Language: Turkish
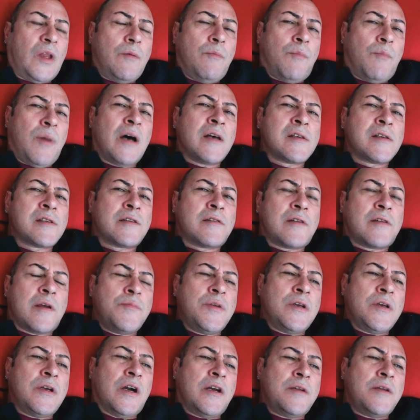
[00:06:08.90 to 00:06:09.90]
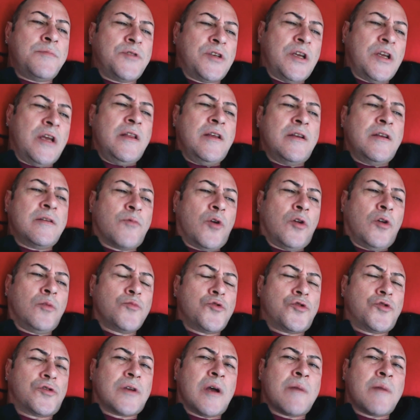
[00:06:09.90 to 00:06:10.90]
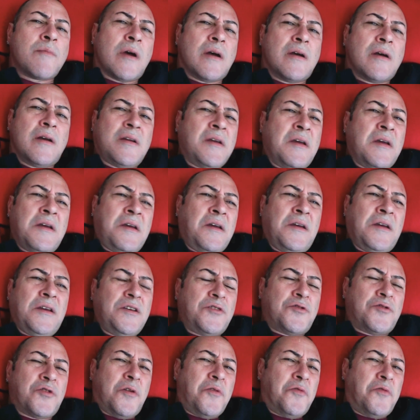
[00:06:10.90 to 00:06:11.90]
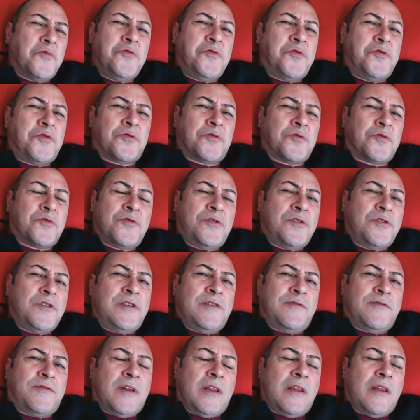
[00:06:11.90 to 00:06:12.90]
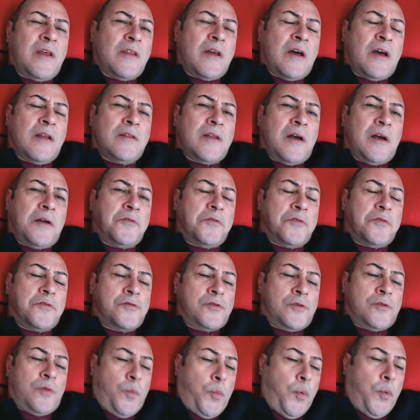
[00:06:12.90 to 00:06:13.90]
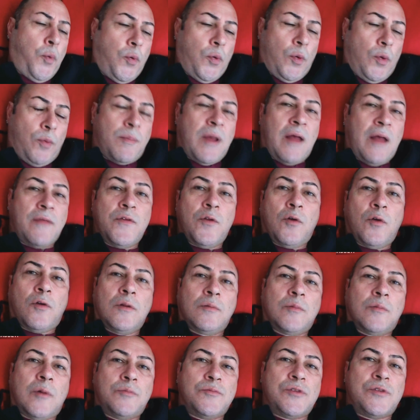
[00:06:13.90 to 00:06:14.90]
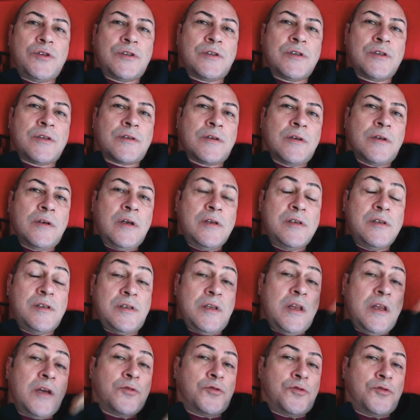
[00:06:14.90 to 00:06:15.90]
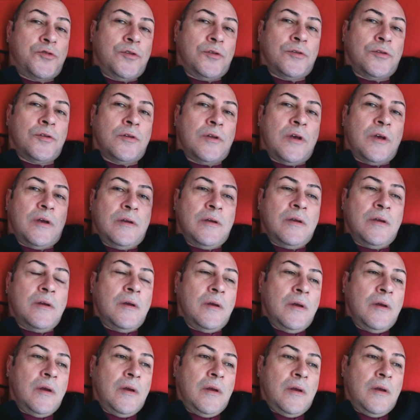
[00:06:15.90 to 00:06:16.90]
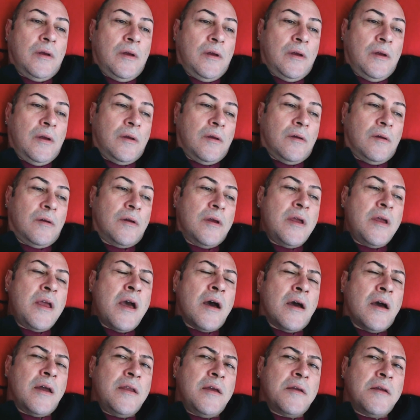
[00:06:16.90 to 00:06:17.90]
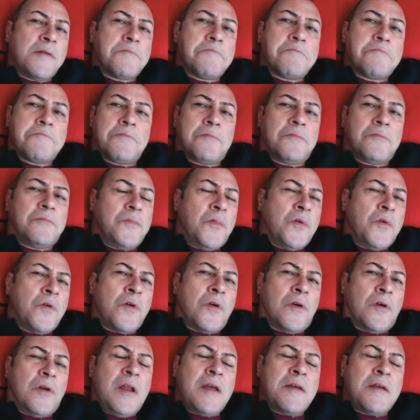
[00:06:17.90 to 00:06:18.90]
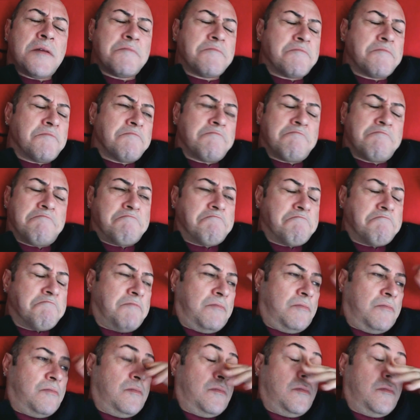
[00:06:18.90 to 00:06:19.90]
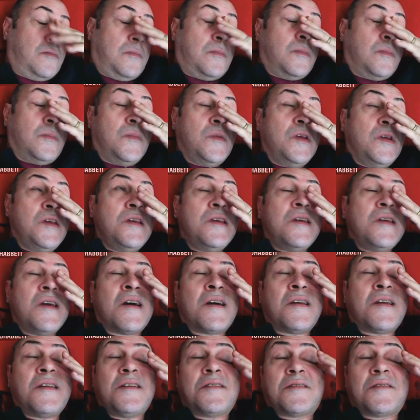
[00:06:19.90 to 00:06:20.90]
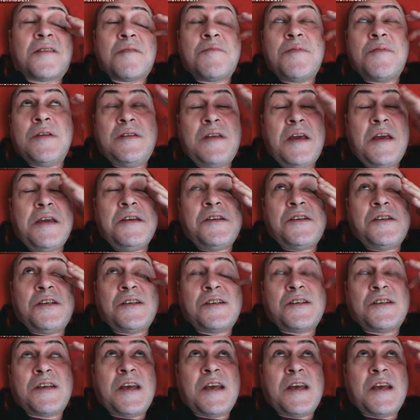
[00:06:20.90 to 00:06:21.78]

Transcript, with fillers: bazı tabii garip şeylerim olmuştu ama hiç öyle uyuşturucu işi falan Allah korusun püf, bende olmamıştır. Sinek uçuyordu da. Yani öyle yani tabii değişik